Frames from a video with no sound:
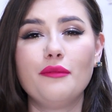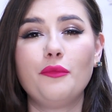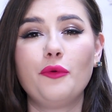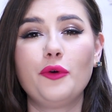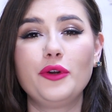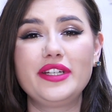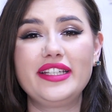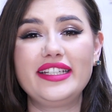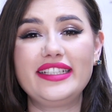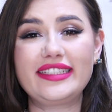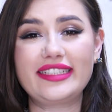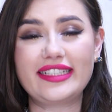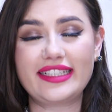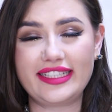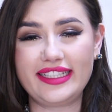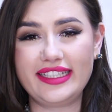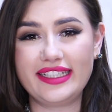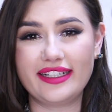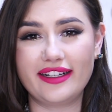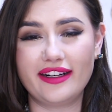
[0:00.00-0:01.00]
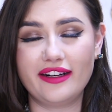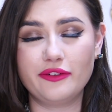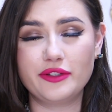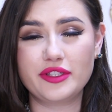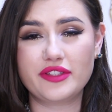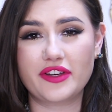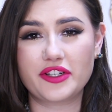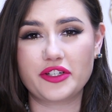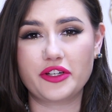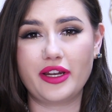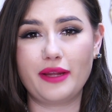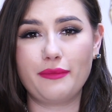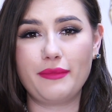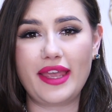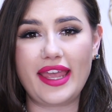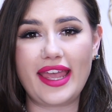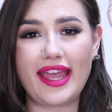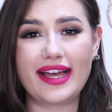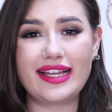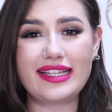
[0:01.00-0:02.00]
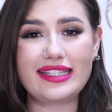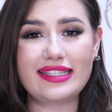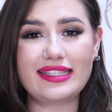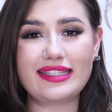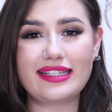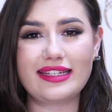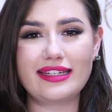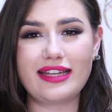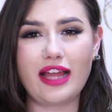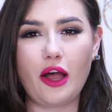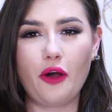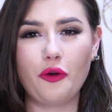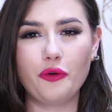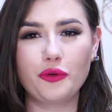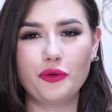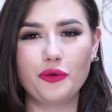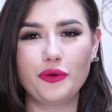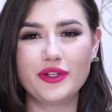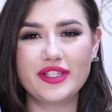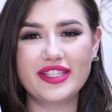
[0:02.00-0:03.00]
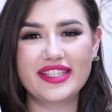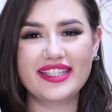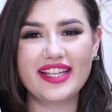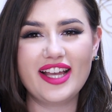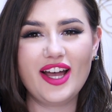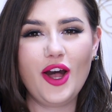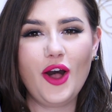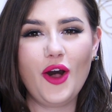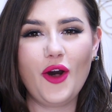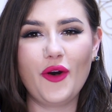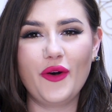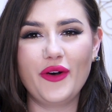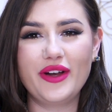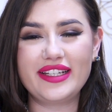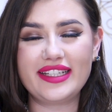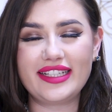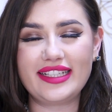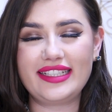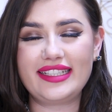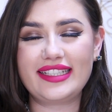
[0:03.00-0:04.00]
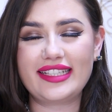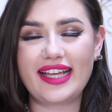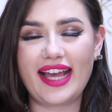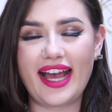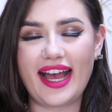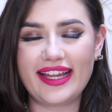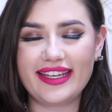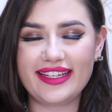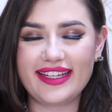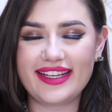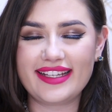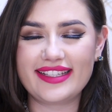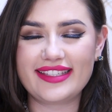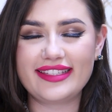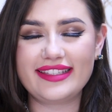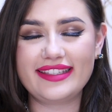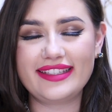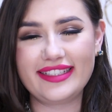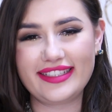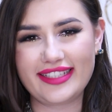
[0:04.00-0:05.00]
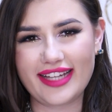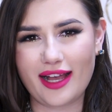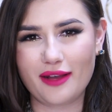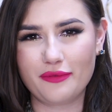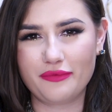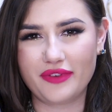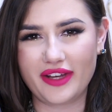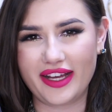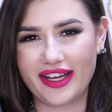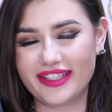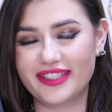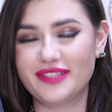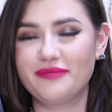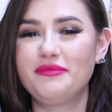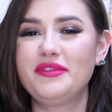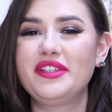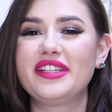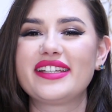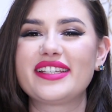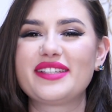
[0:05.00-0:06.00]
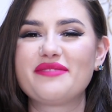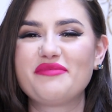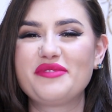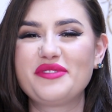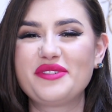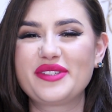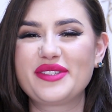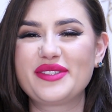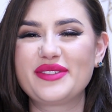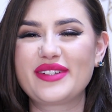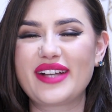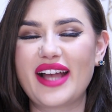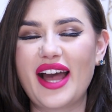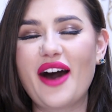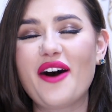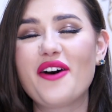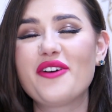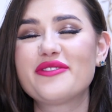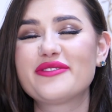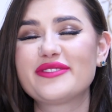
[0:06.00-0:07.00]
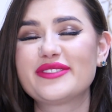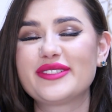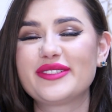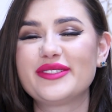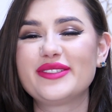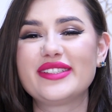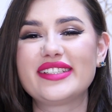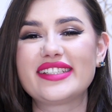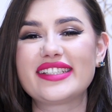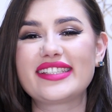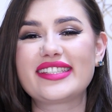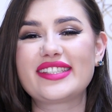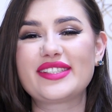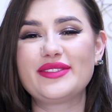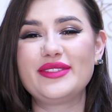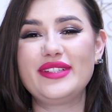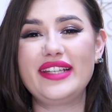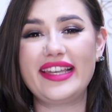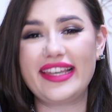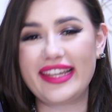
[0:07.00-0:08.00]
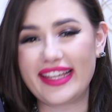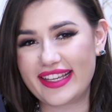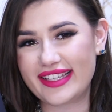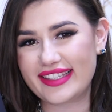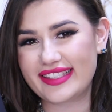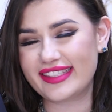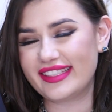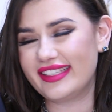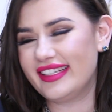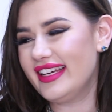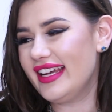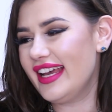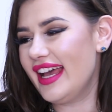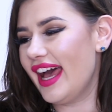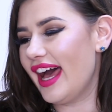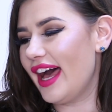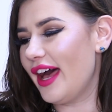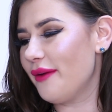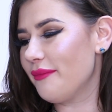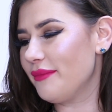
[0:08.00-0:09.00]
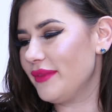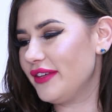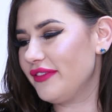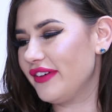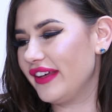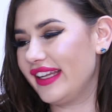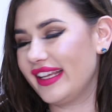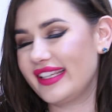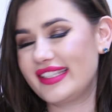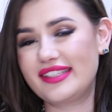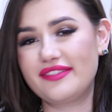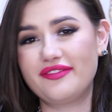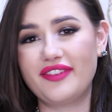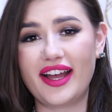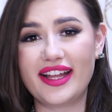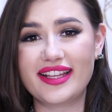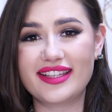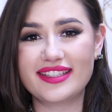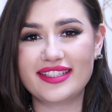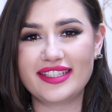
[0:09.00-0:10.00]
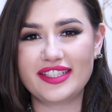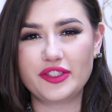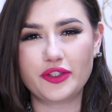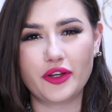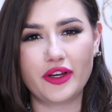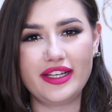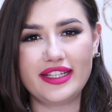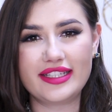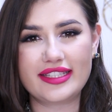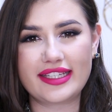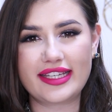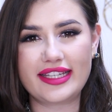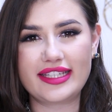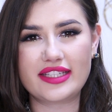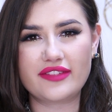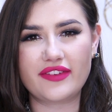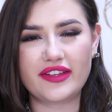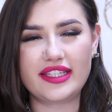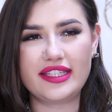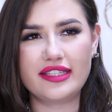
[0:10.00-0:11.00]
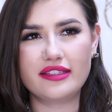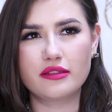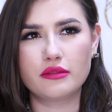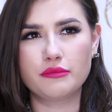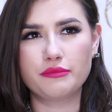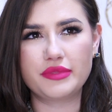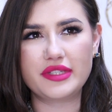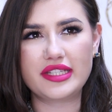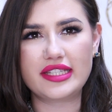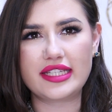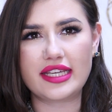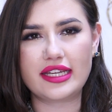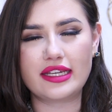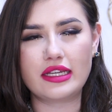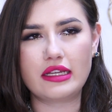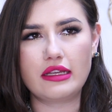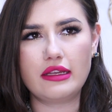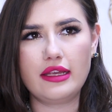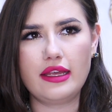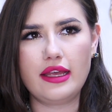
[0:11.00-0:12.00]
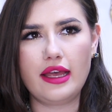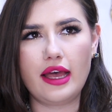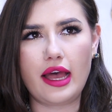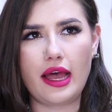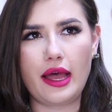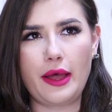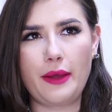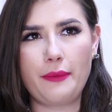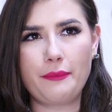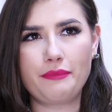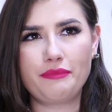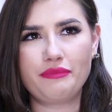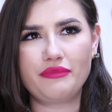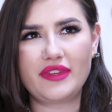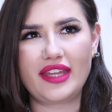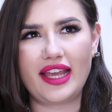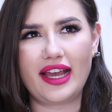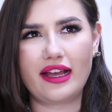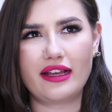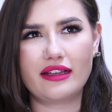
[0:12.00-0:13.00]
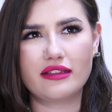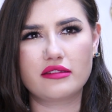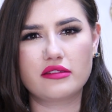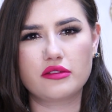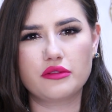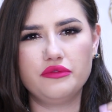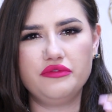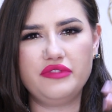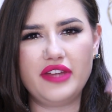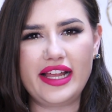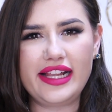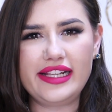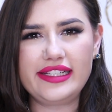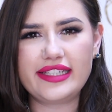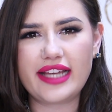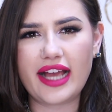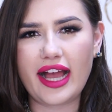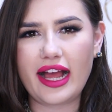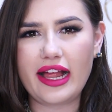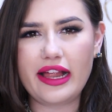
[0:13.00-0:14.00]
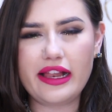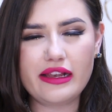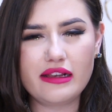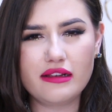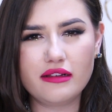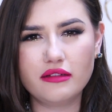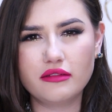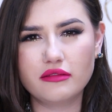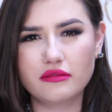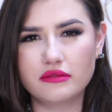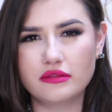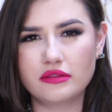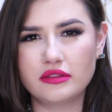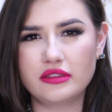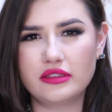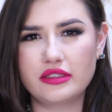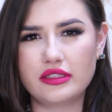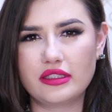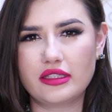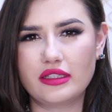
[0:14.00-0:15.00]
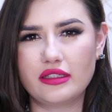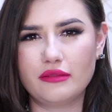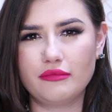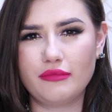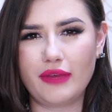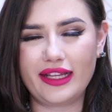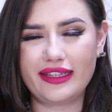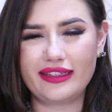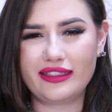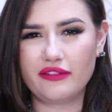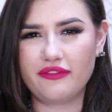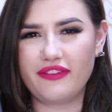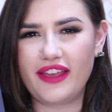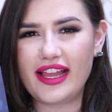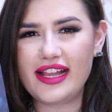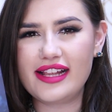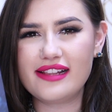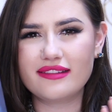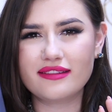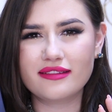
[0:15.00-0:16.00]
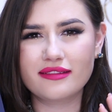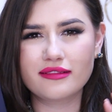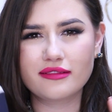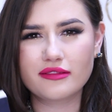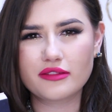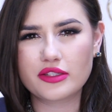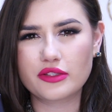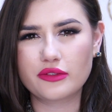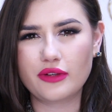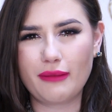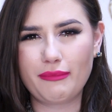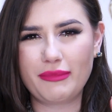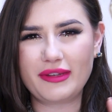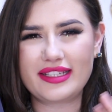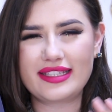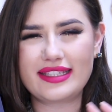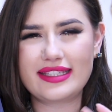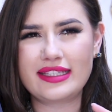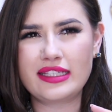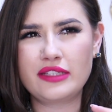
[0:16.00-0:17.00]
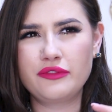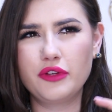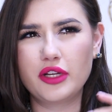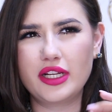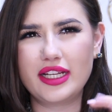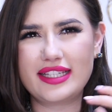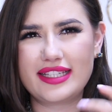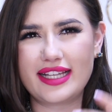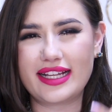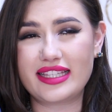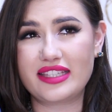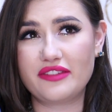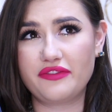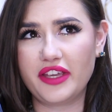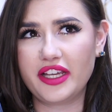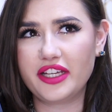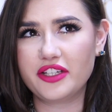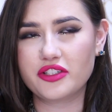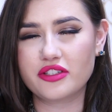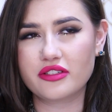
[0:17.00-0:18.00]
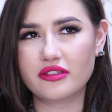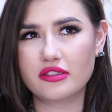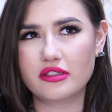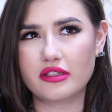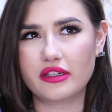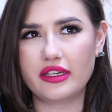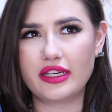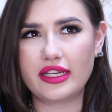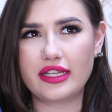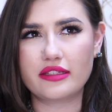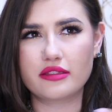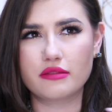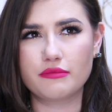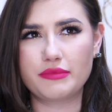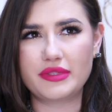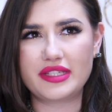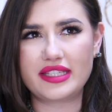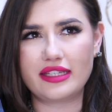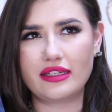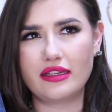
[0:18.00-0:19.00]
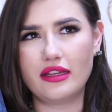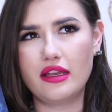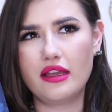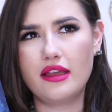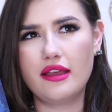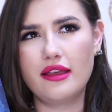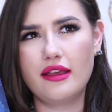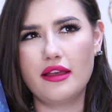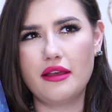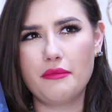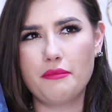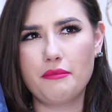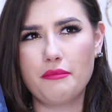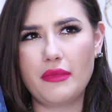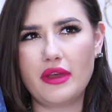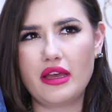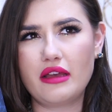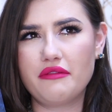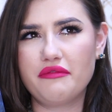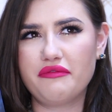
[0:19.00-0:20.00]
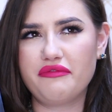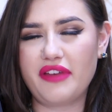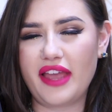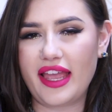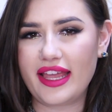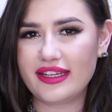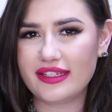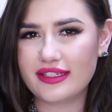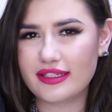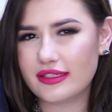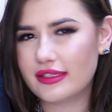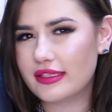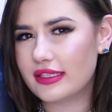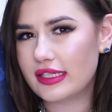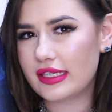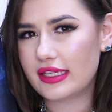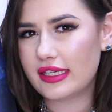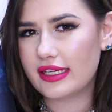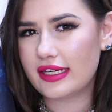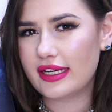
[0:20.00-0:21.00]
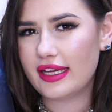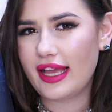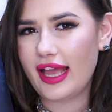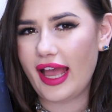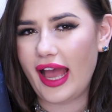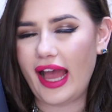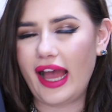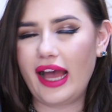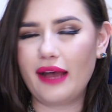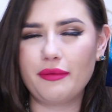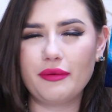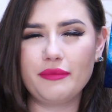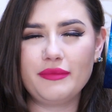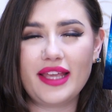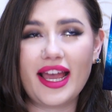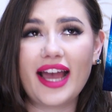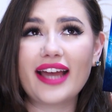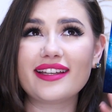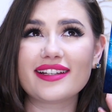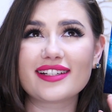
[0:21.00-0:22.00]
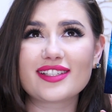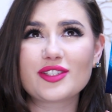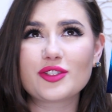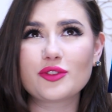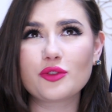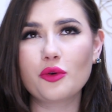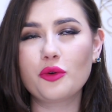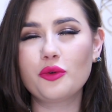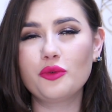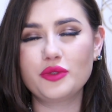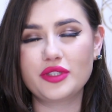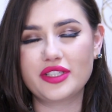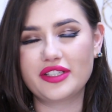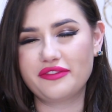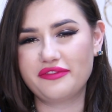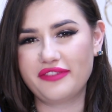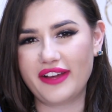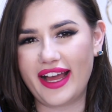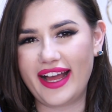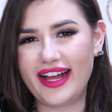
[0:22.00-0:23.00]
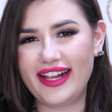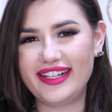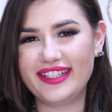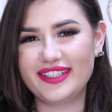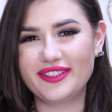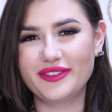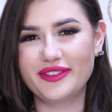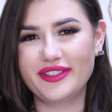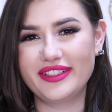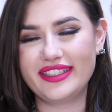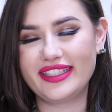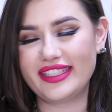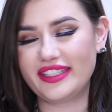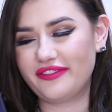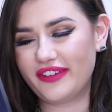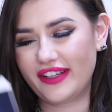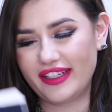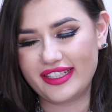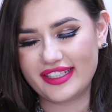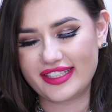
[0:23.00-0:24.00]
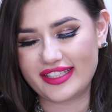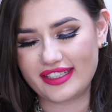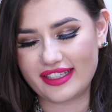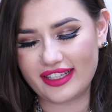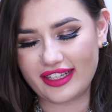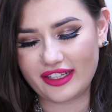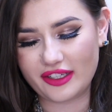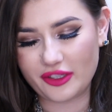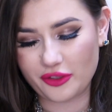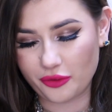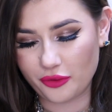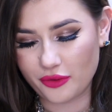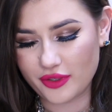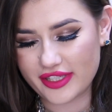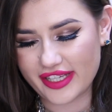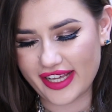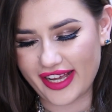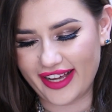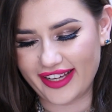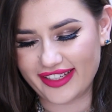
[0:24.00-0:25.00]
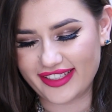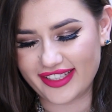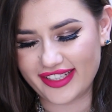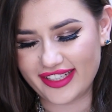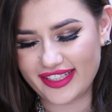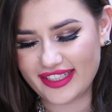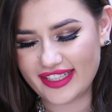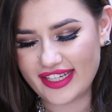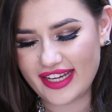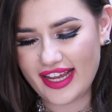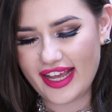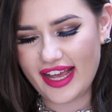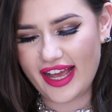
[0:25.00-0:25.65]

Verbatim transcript: Mondlichtkrieger und zwar schon am 1. August. Und ich kann es nicht abwarten, mir das Buch zu kaufen und zu lesen. Ähm, ich fand das wahnsinnig toll. Es geht zwar hier so ein bisschen ähm, ja, so Weltall und ähm, andere Welten und so, aber das ist nicht wirklich Science Fiction, sondern eher so ein bisschen Fantasy. Aber mir hat das so gut gefallen und ich fand das großartig.